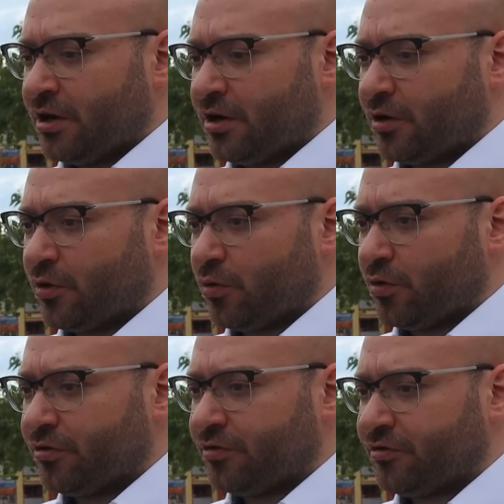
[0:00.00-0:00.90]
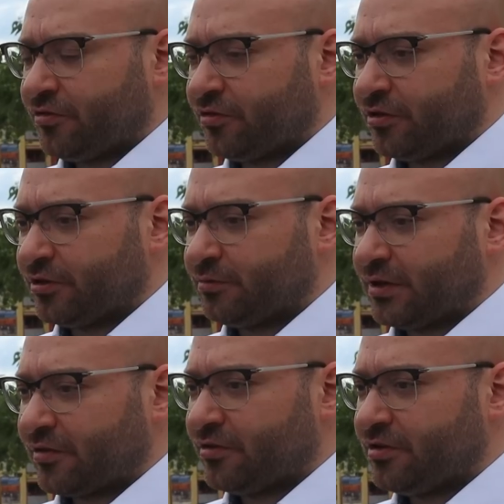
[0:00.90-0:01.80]
Äh, und ähm,
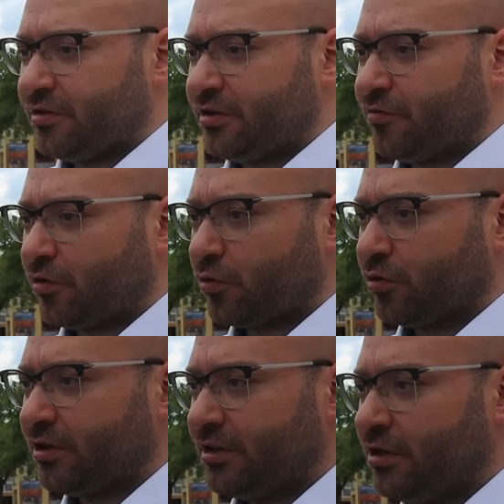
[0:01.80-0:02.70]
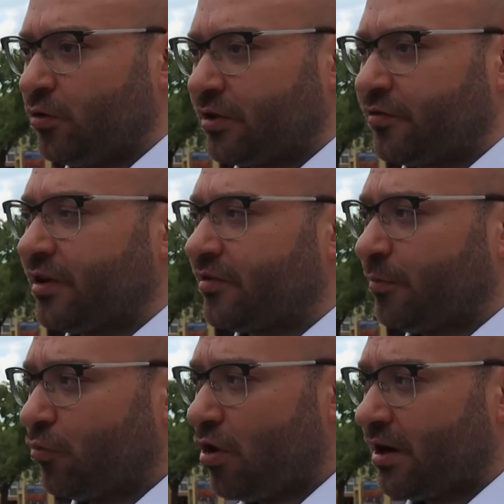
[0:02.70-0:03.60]
das sind die, die vordergründigen Dinge und dass wir das
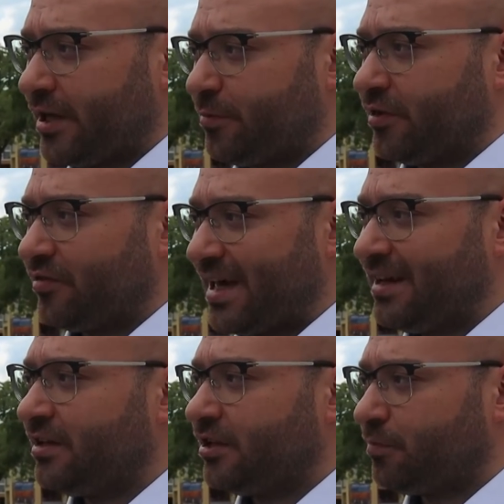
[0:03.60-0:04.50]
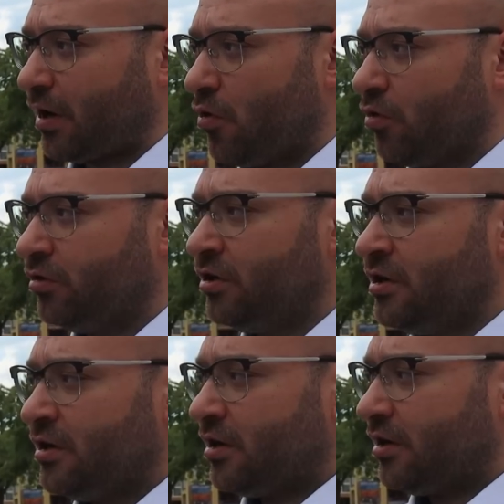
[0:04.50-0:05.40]
Laborergebnis endlich brauchen
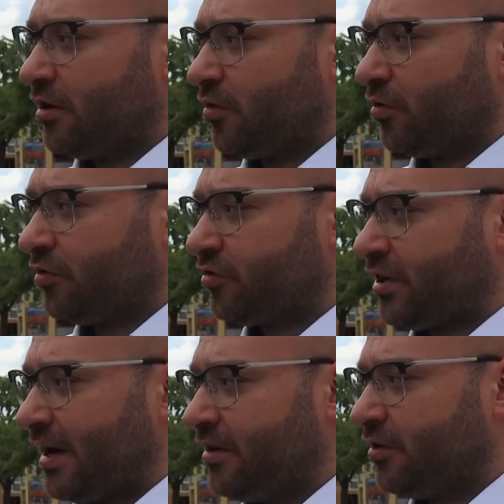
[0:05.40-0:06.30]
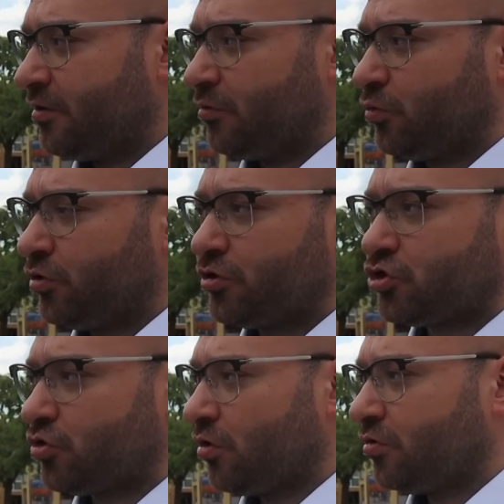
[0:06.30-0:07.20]
äh, und keine
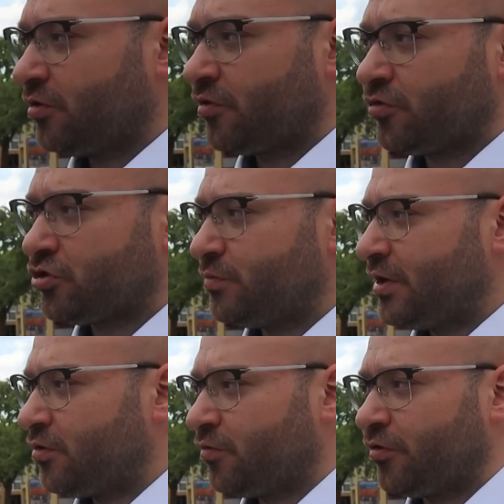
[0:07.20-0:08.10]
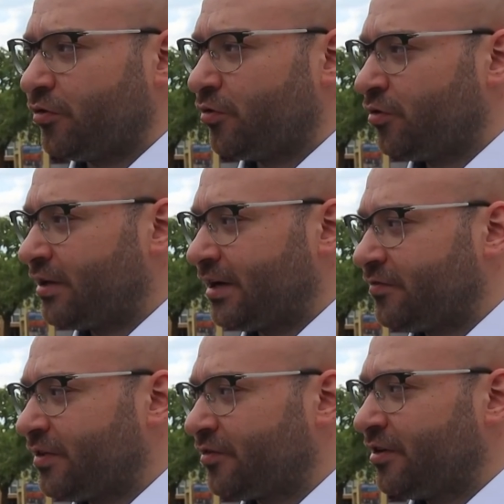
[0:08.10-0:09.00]
durchgestochenen Zwischenmeldungen von
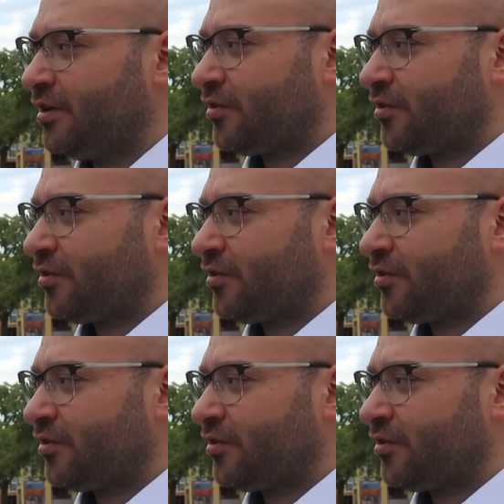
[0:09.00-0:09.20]
irgendetwas,